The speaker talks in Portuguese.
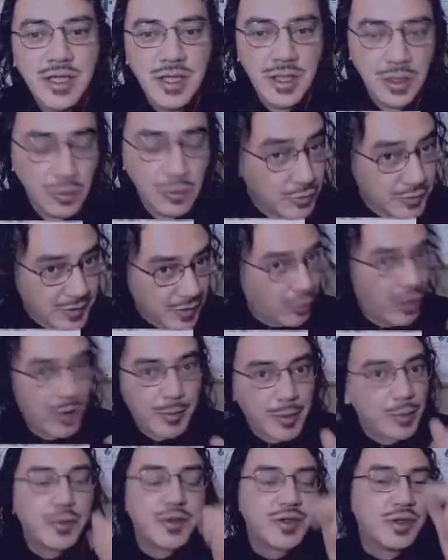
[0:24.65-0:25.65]
Eu não sei qual é a
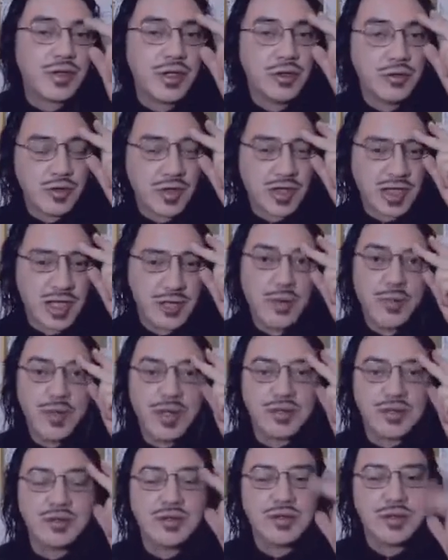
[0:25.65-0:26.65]
propulsão que ele usou naquele
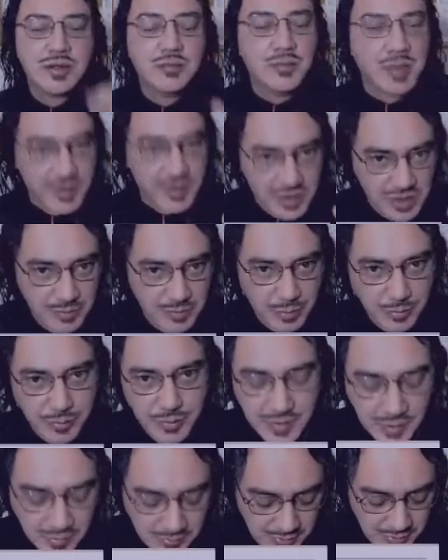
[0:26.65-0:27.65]
momento, mas tinha
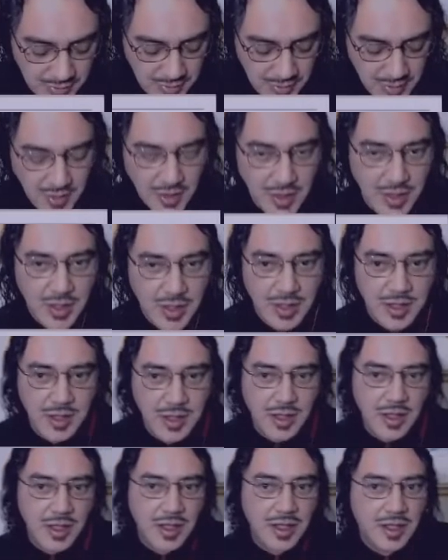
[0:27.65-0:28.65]
propulsão.
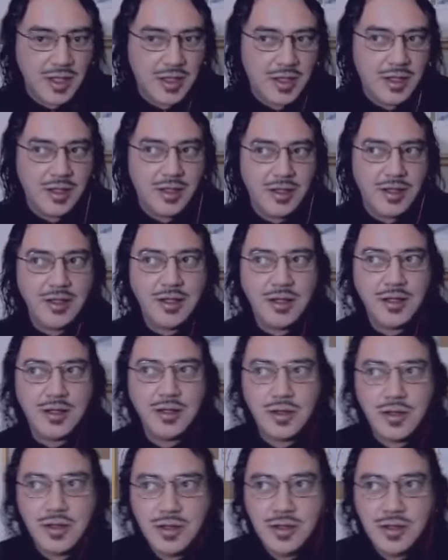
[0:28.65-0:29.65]
Uh, ah,
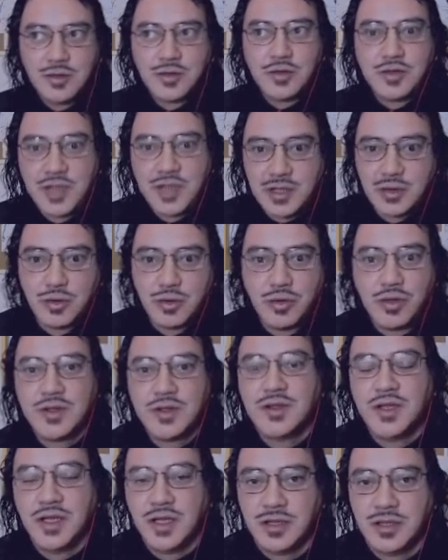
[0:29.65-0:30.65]
isso seria
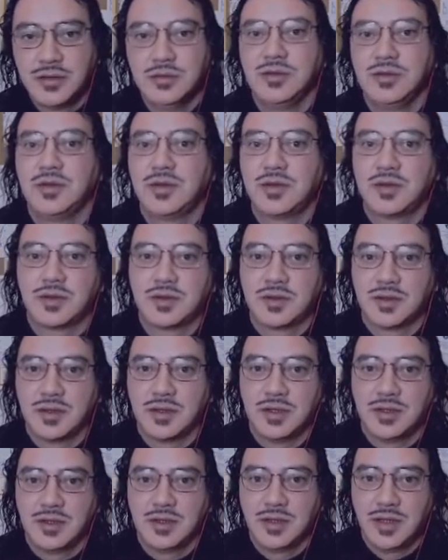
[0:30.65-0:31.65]
12 anos
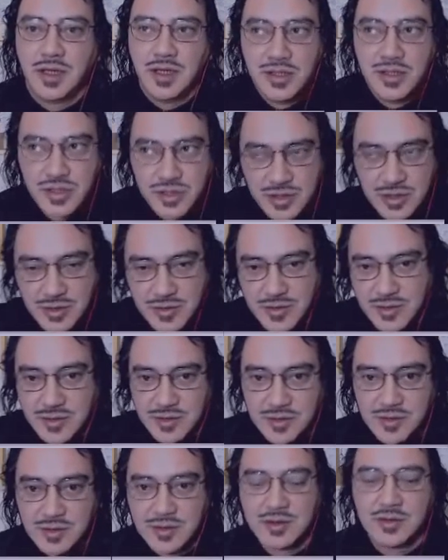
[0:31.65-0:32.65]

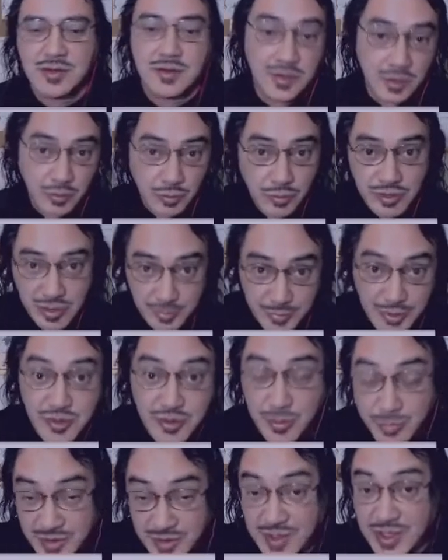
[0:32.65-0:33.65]
antes, segundo os japoneses, os
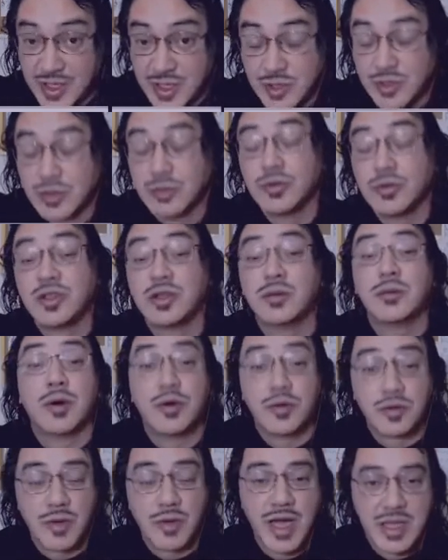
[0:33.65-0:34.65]
japoneses acreditam nos
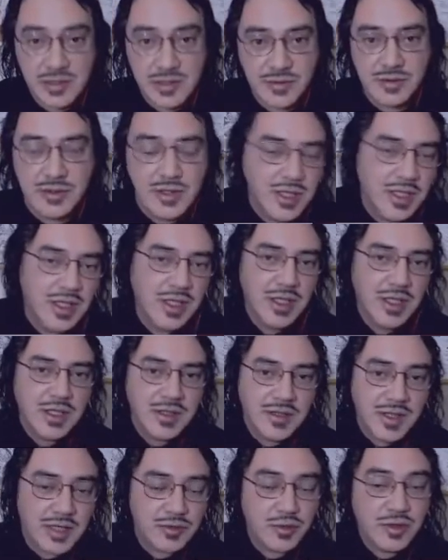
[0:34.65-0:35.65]
irmãos Wright, viu?
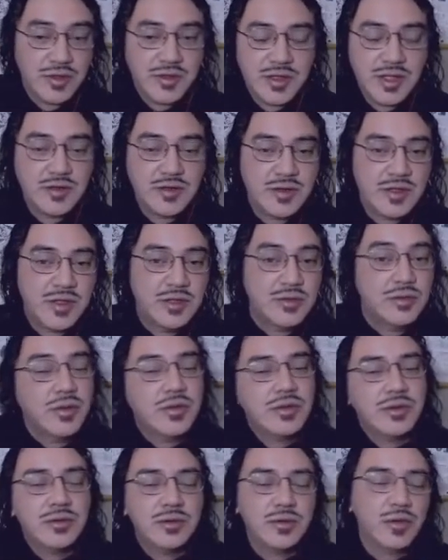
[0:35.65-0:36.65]
Seria ter sido
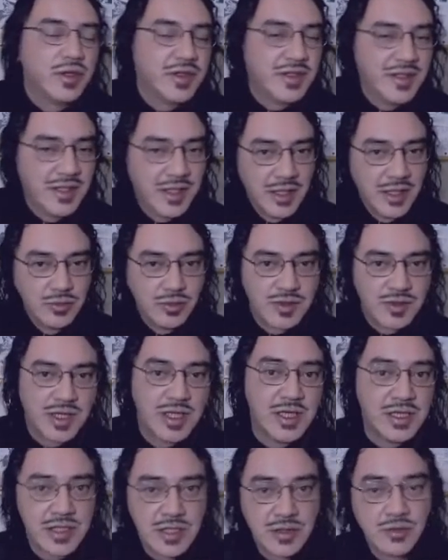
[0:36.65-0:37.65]
12 anos
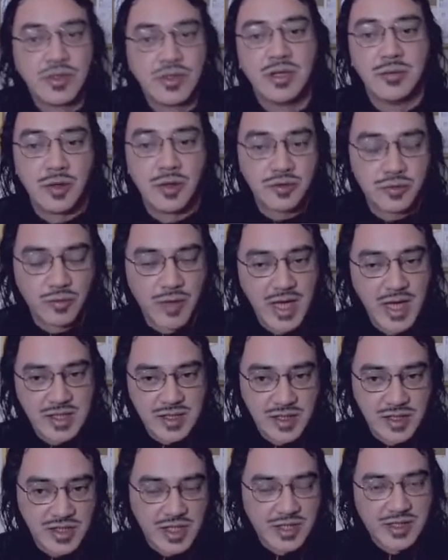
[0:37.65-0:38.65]
antes dos irmãos
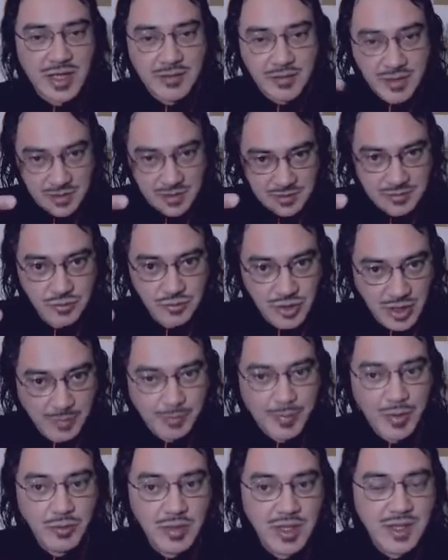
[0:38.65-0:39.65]
Wright, eles já estavam no
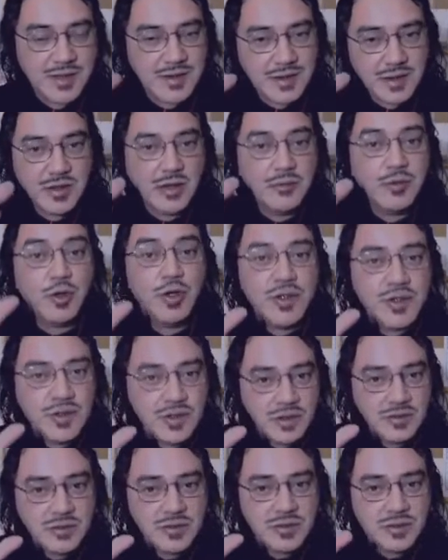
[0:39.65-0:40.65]
Japão lançando
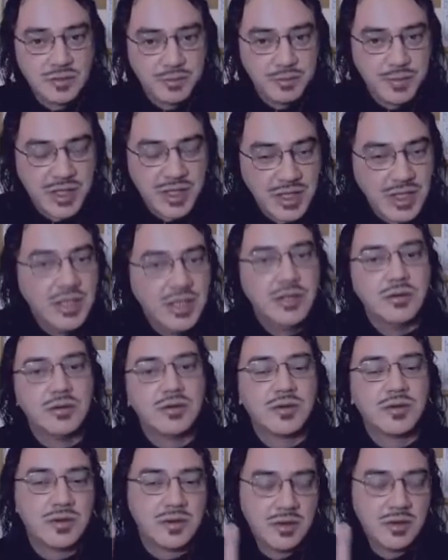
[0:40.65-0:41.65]
aviãozinhos
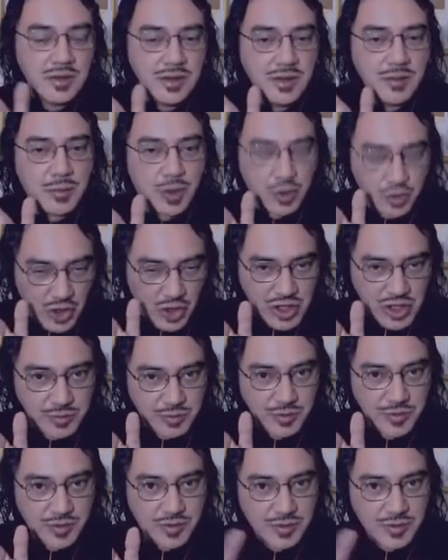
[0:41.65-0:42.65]
pequenininhos,
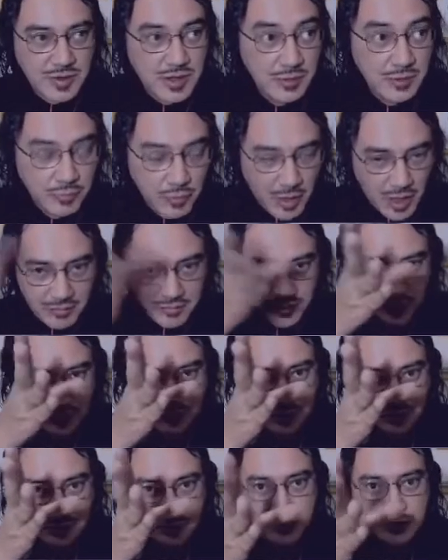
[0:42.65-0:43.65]
protótipos que voavam,
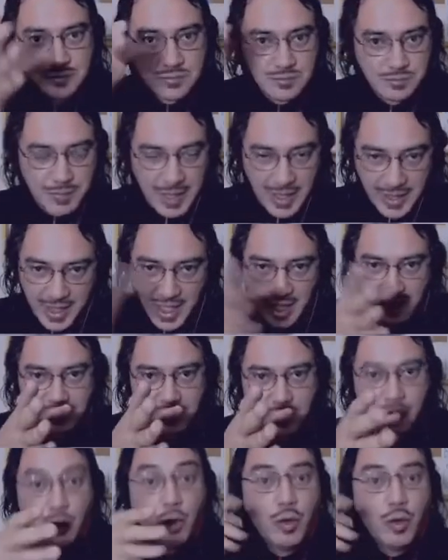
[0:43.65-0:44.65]

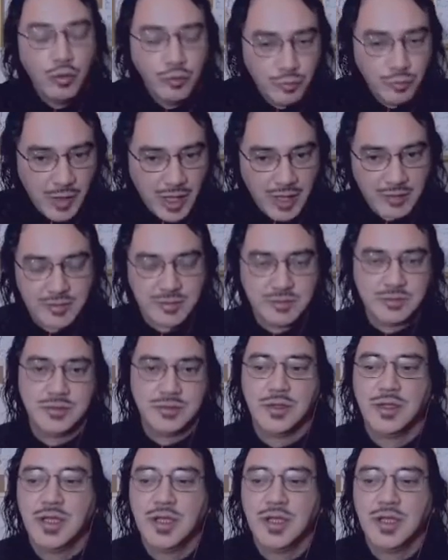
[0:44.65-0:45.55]
planavam ou voavam.